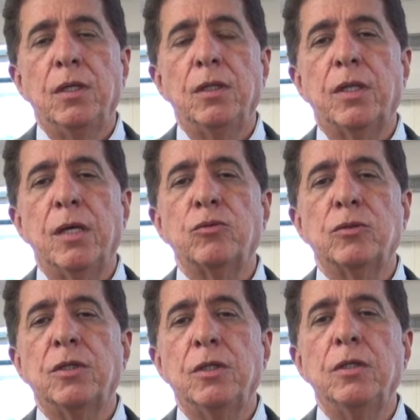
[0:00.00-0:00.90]
em
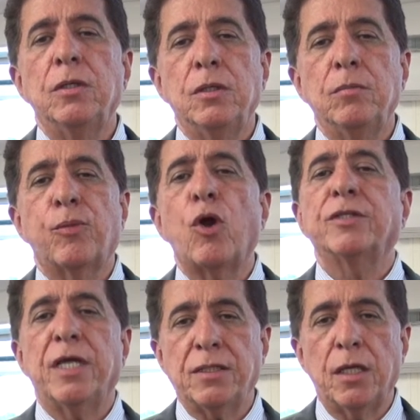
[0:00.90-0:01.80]
termos de
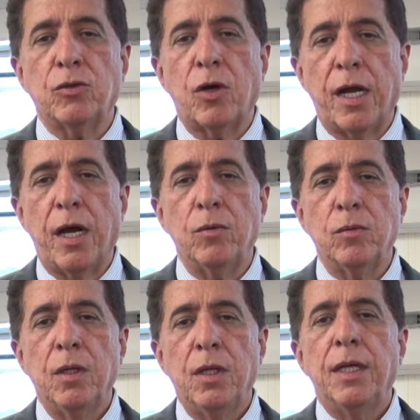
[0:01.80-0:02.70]
processo eleitoral
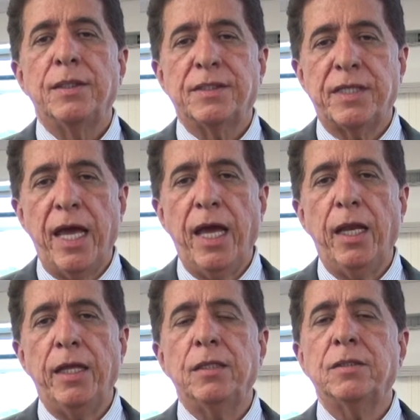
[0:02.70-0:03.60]

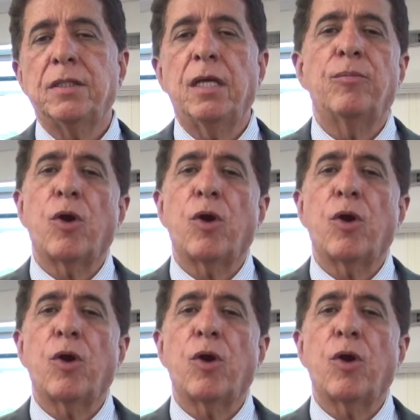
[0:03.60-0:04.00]
célere, sem